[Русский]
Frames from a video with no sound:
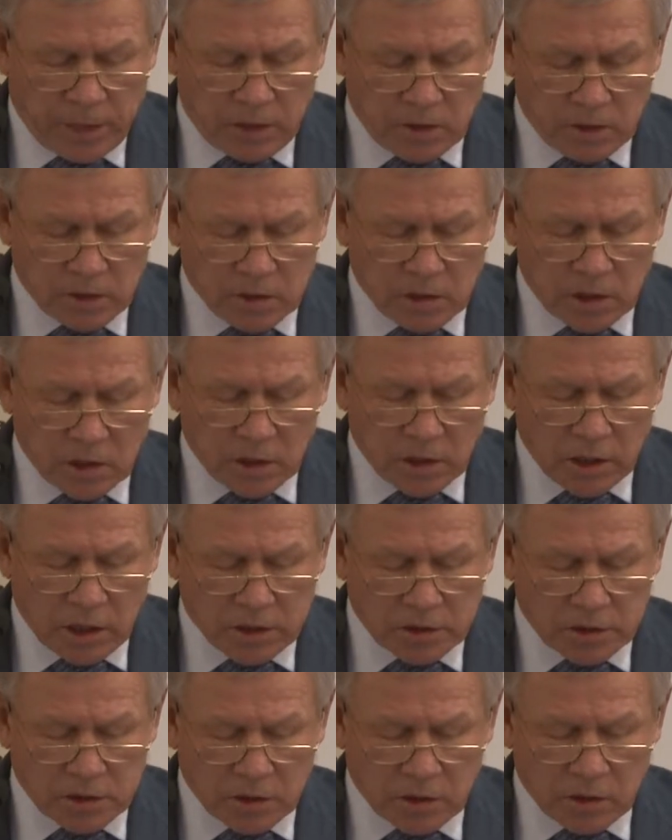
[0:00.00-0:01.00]
из
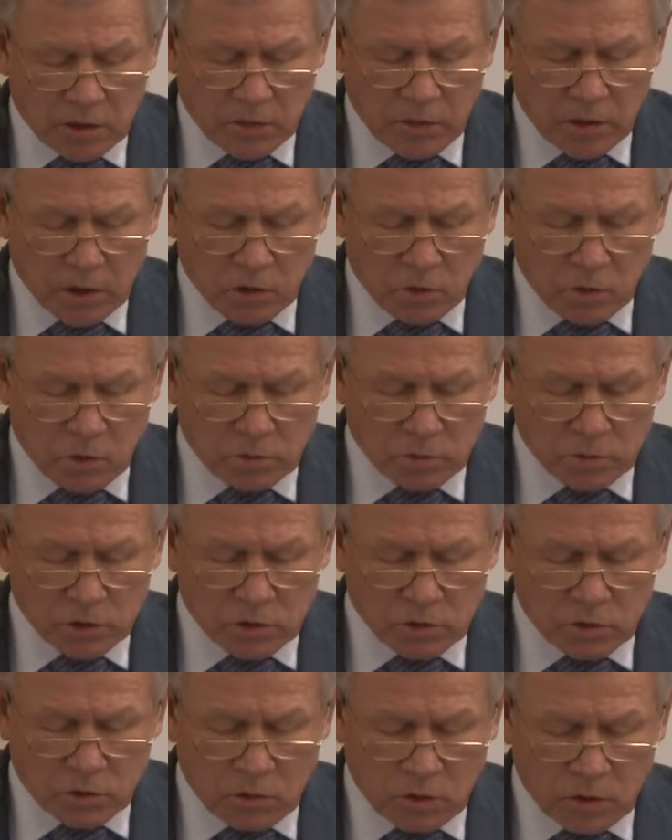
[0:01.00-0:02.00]
докладчиков о том,
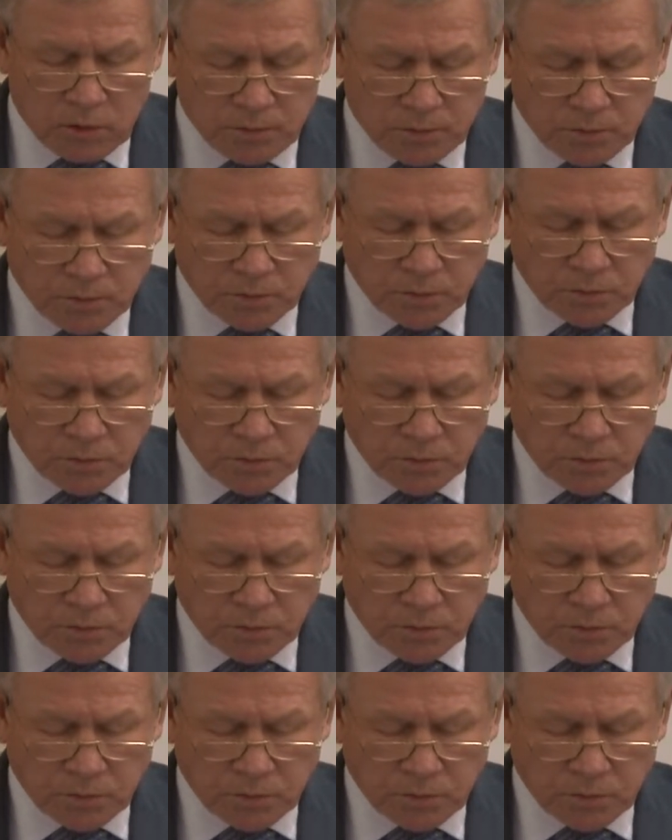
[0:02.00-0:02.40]
что